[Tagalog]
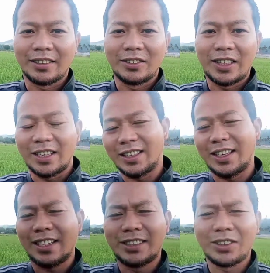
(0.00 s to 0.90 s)
Kung
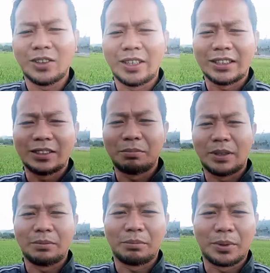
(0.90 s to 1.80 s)
naalala nyo last
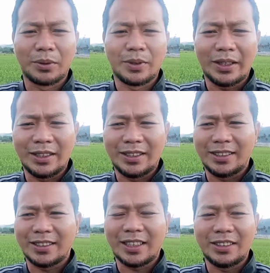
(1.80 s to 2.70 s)
month po
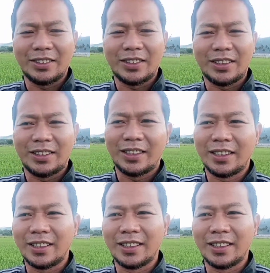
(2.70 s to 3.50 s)
ay tayo ay